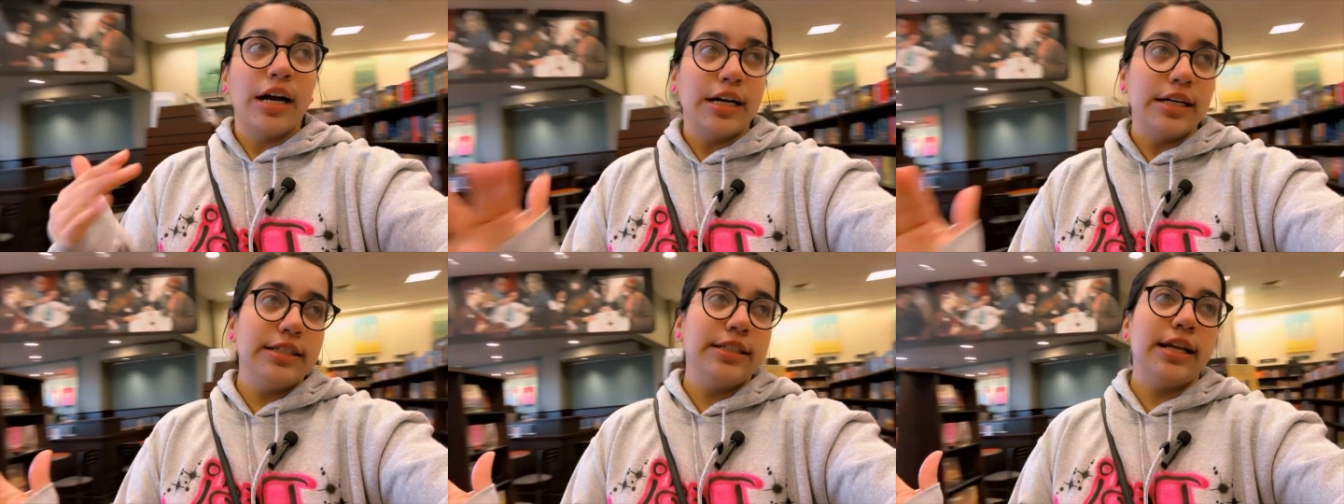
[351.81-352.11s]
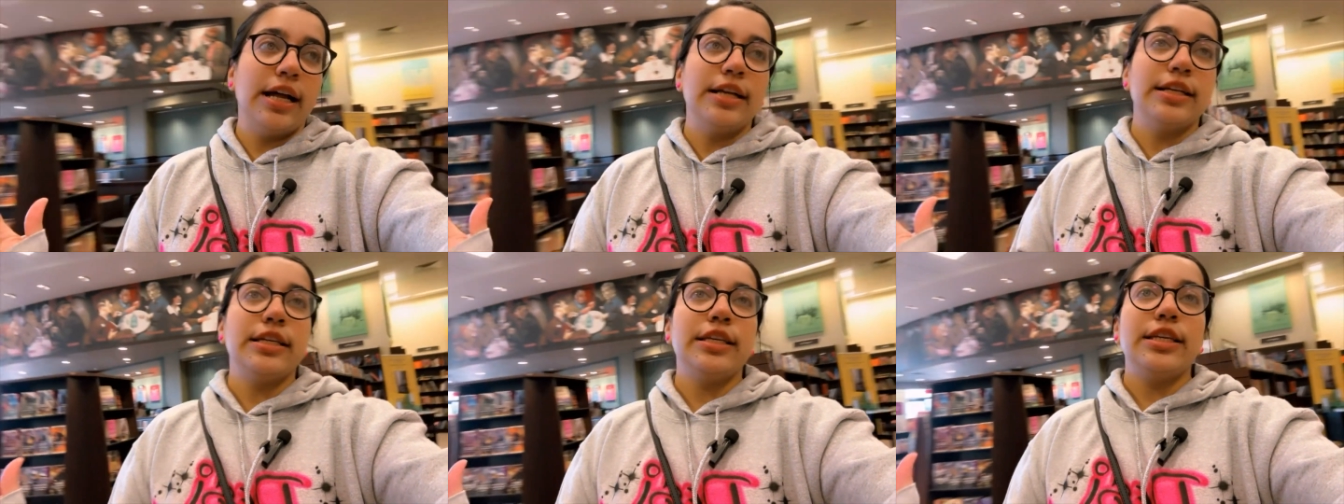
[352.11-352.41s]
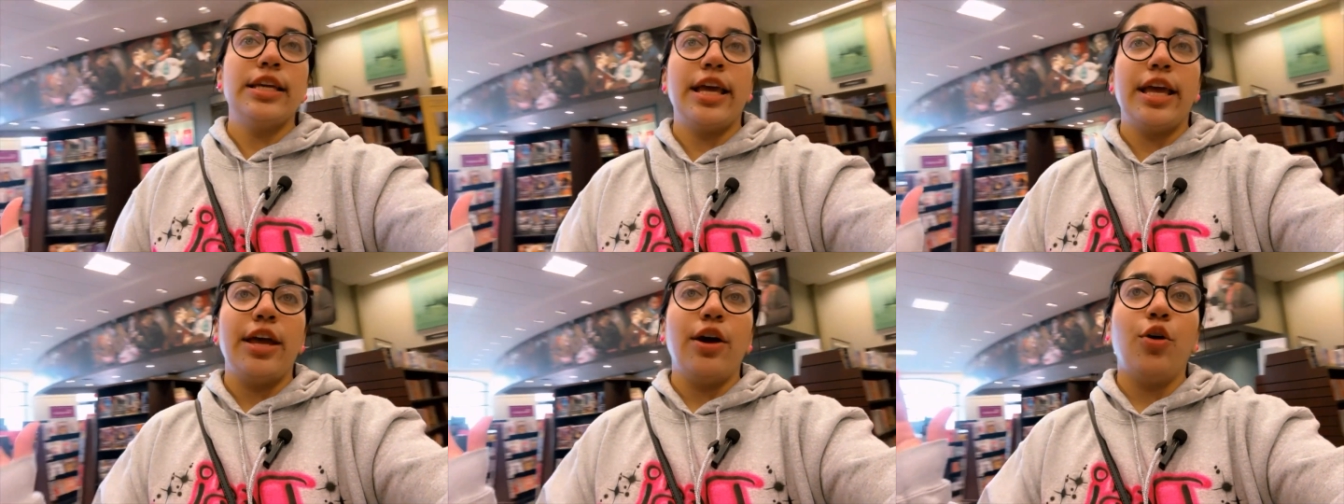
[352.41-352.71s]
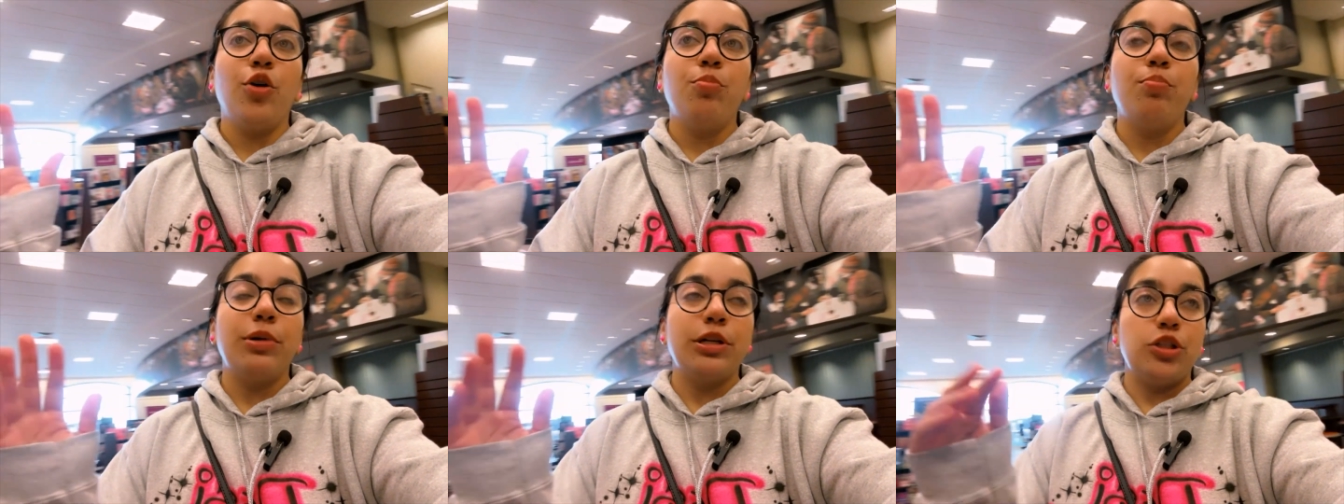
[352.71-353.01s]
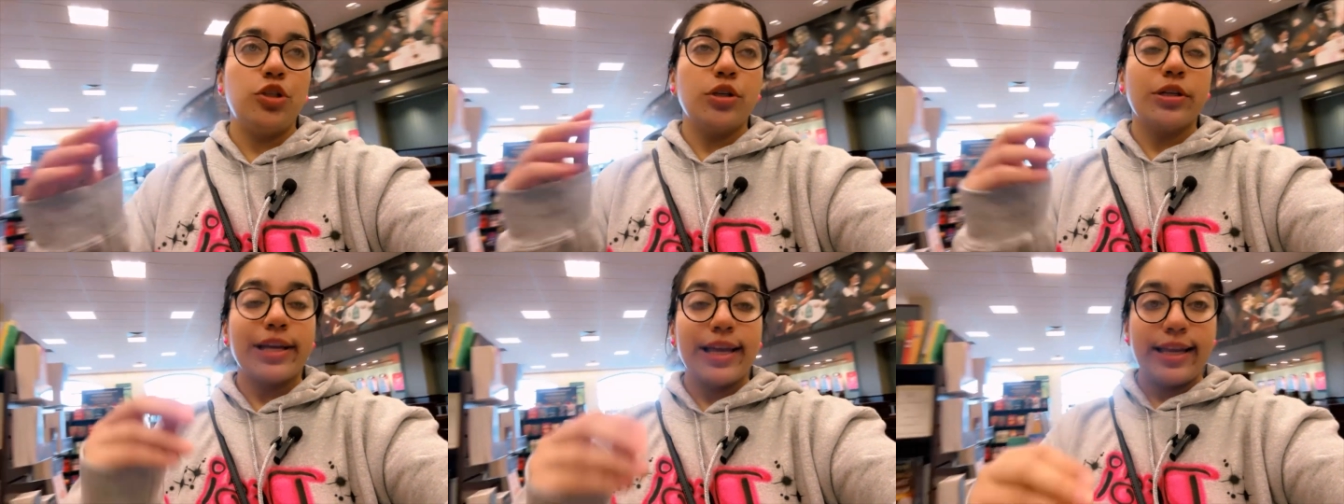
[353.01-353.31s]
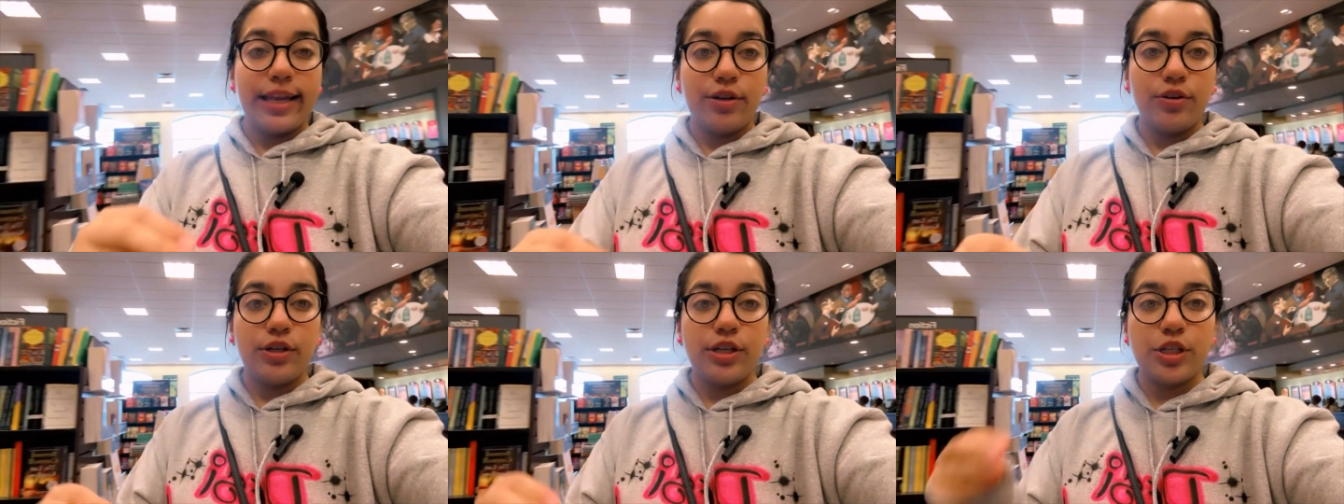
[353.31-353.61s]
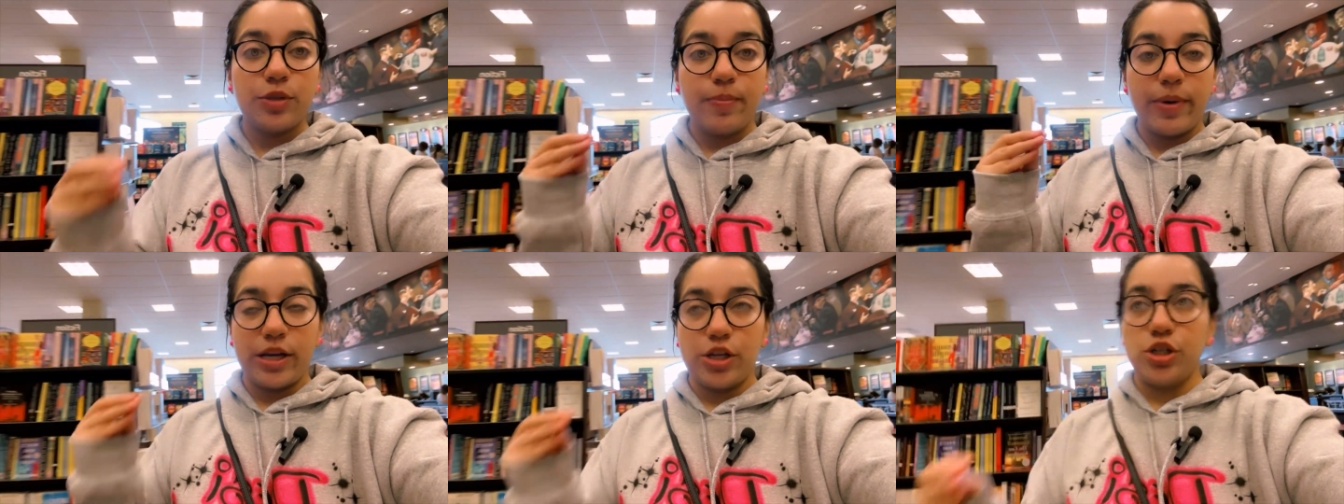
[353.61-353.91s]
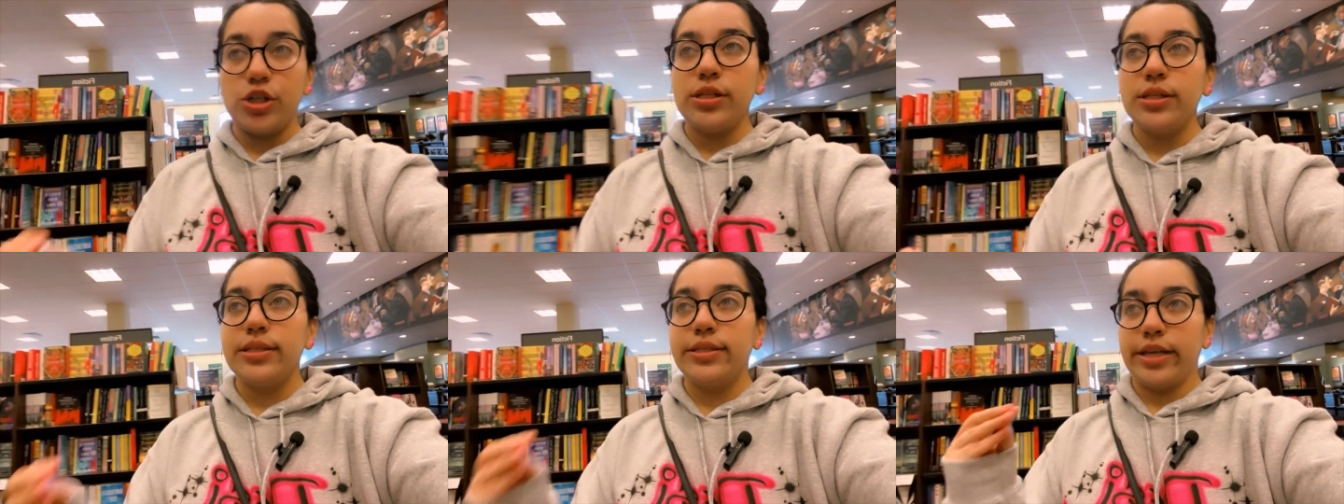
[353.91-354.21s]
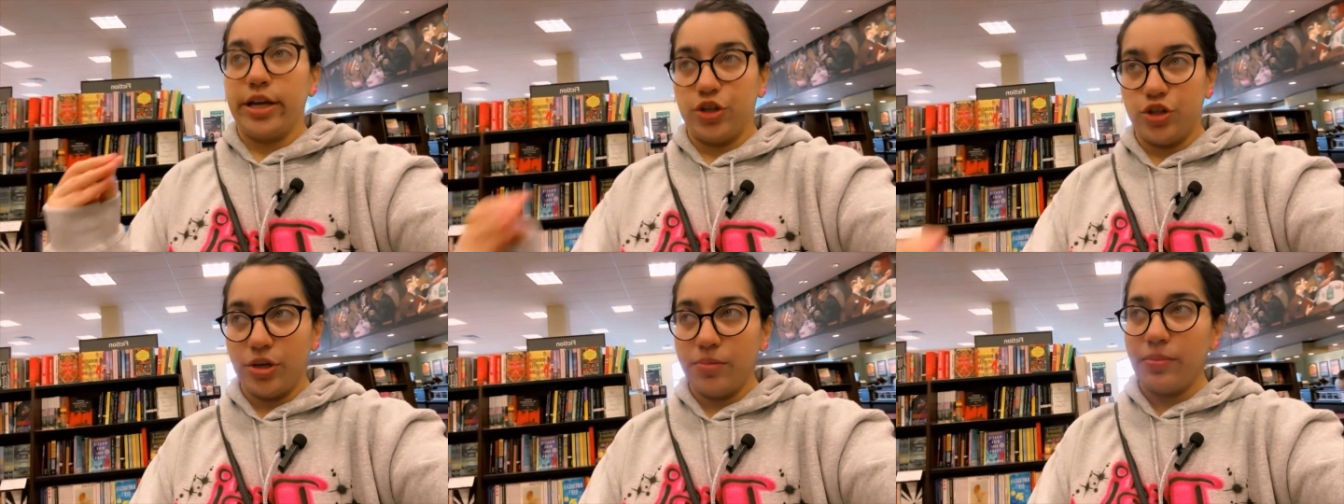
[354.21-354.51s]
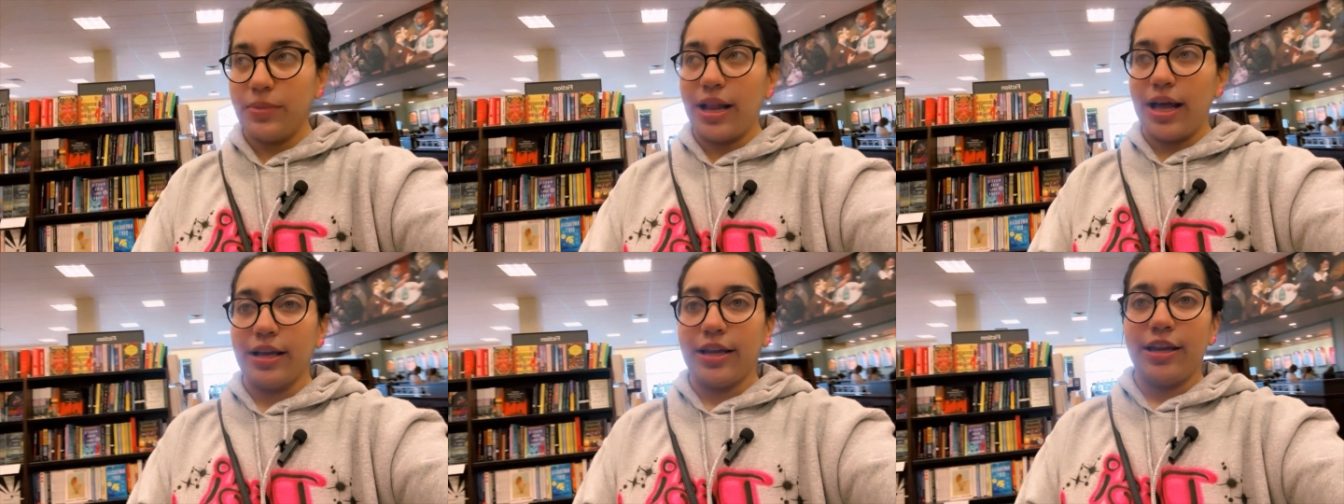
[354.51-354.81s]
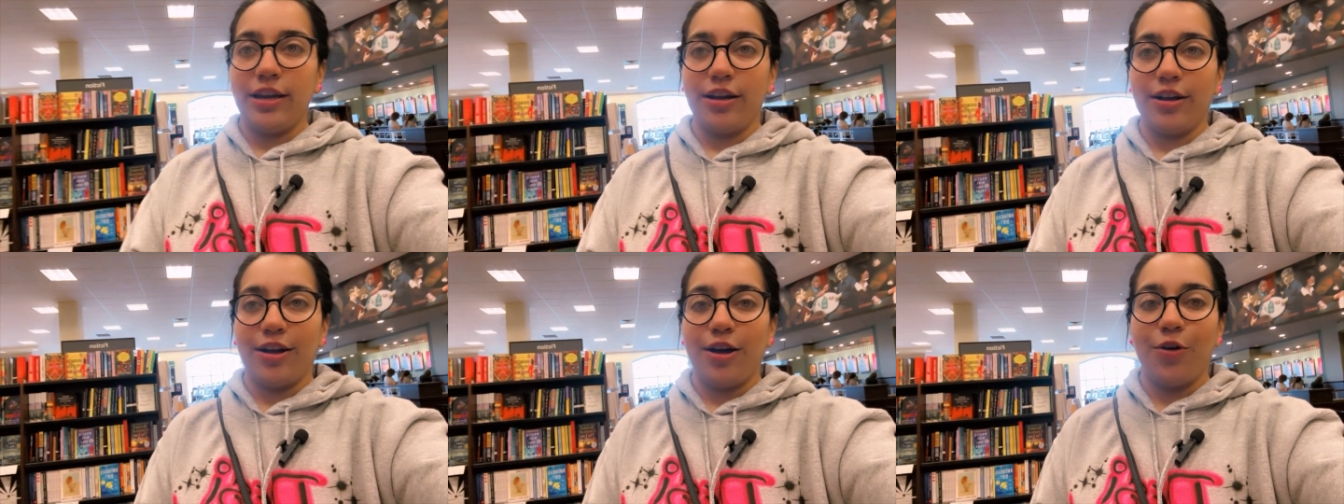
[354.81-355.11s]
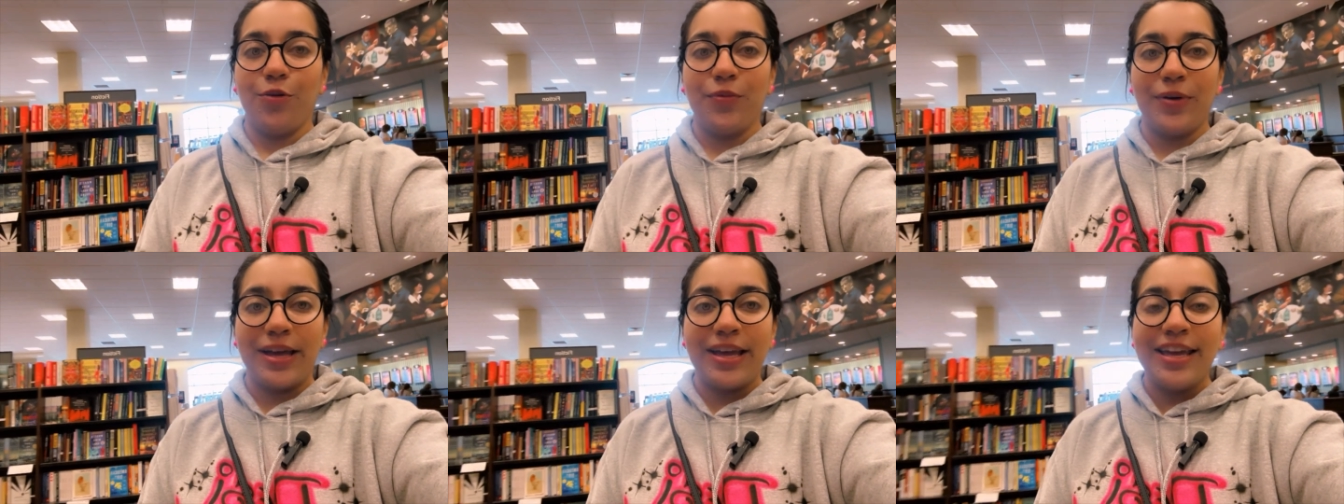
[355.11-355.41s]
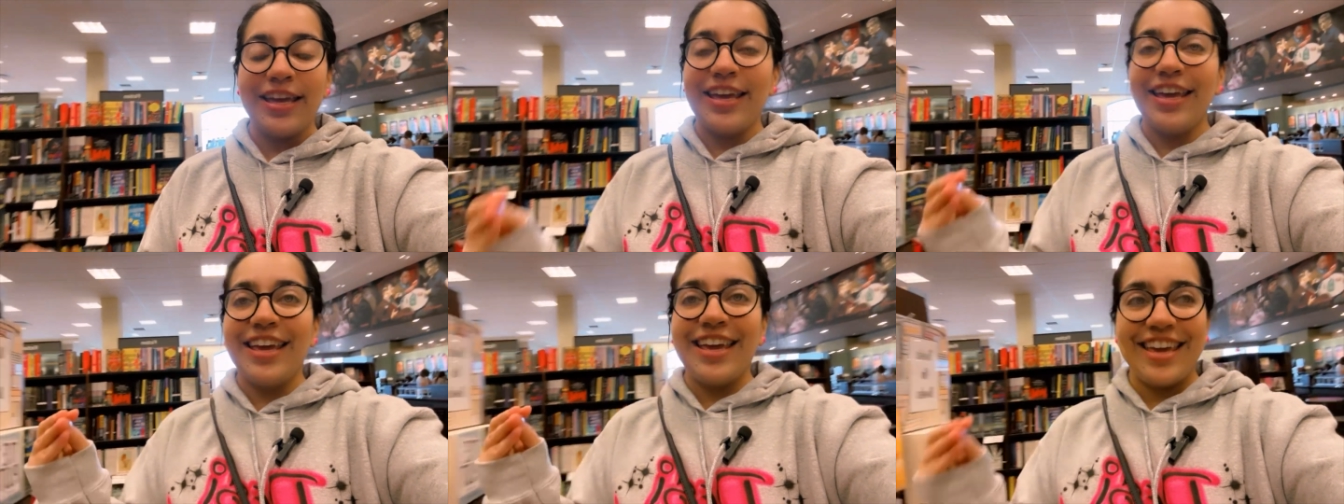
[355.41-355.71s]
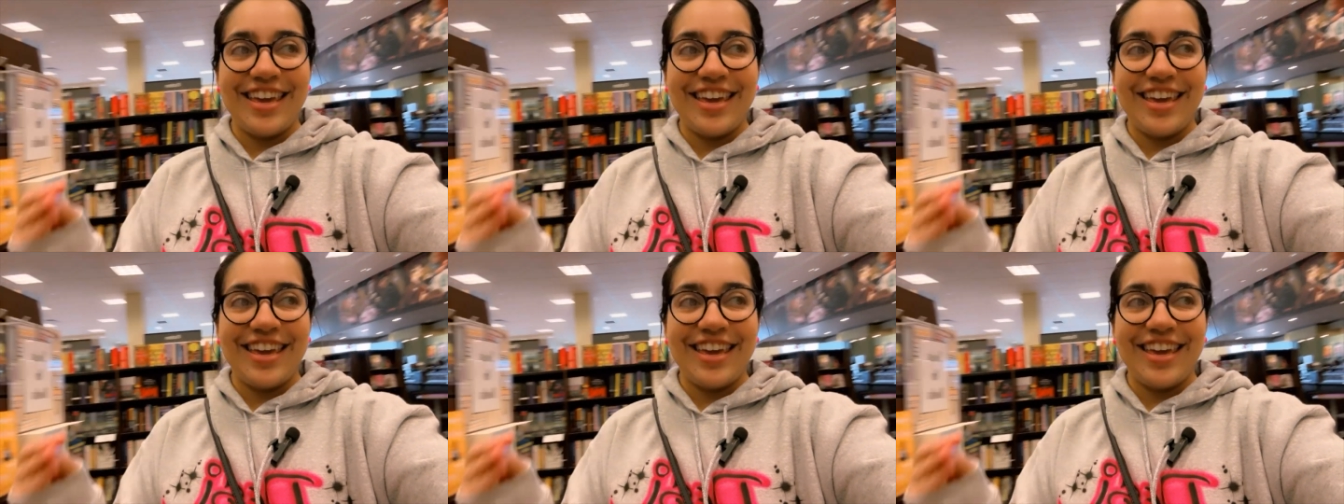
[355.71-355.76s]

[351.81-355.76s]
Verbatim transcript: हर तरह की है और बच्चों के लिए इन्होंने स्पेशल सेक्शन बना के रखा हुआ है